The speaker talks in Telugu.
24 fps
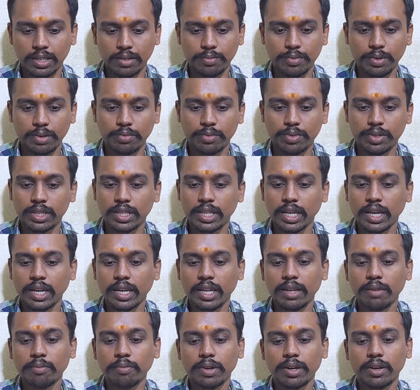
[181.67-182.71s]
తమిళ మూవీ
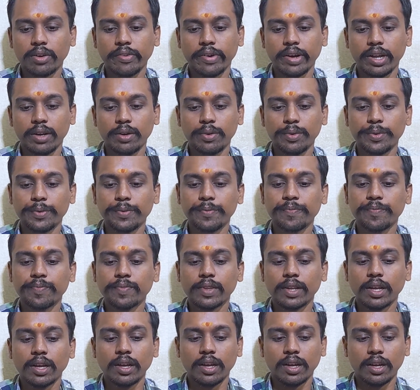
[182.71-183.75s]
దాన్ని మన వాళ్ళు
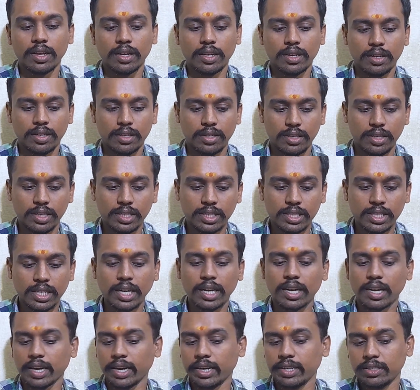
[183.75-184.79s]

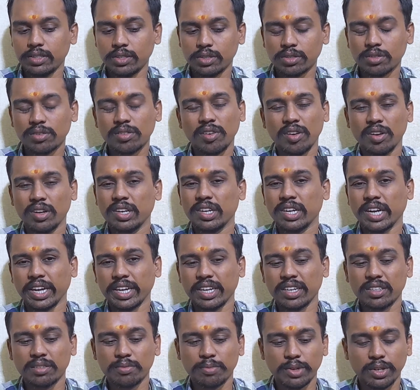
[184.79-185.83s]
డిజిటల్ రైట్ తీసుకుని ఆల్రెడీ
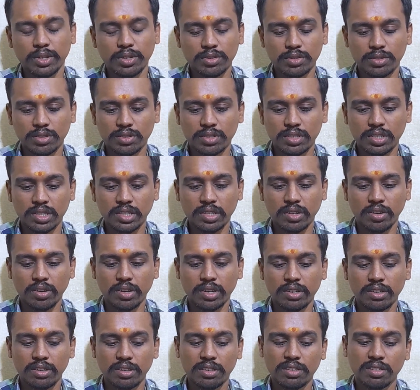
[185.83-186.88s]
నైన్టీన్త్ మే రోజు వచ్చింది
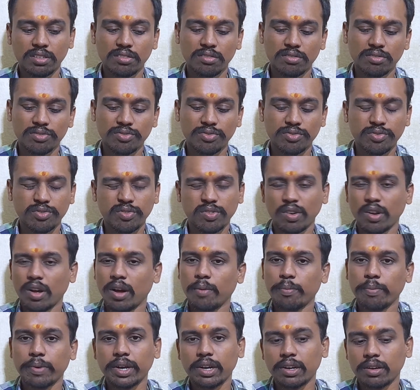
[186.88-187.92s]
ఆల్రెడీ
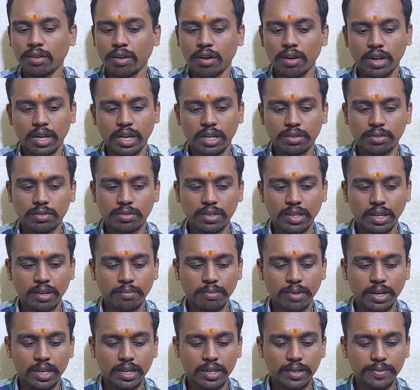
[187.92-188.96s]
ఫ్లాప్ అనే టాక్ అయితే
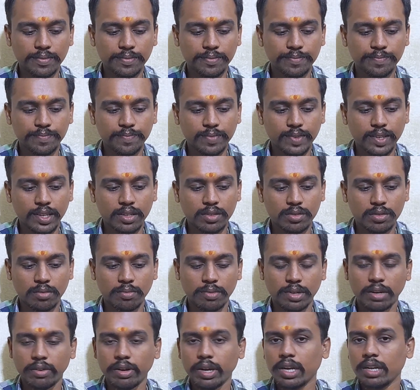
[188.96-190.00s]
ఉందన్నమాట సో
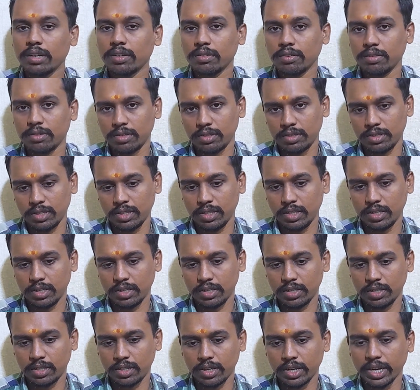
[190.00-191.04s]
మన వాళ్ళు
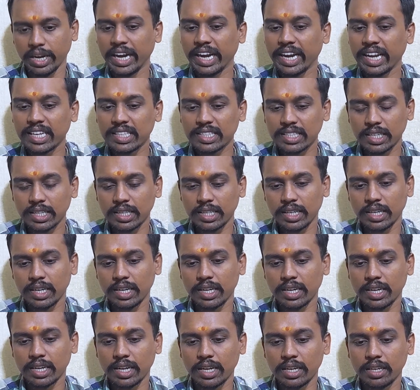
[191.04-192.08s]
రేటింగ్స్ అయితే
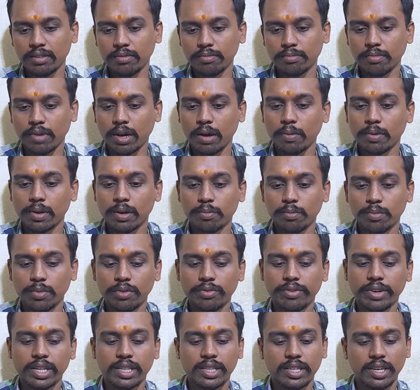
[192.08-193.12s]
ఇవ్వలేరు కానీ మామూలుగా
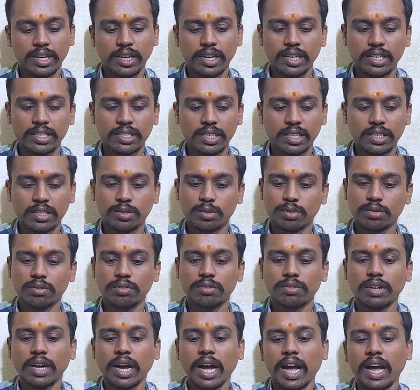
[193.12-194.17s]
మూవీ అయితే రిలీజ్ అయింది సో
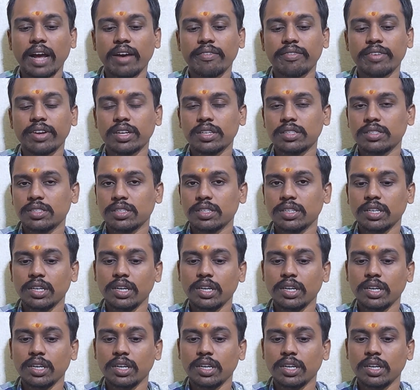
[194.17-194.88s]
యావరేజ్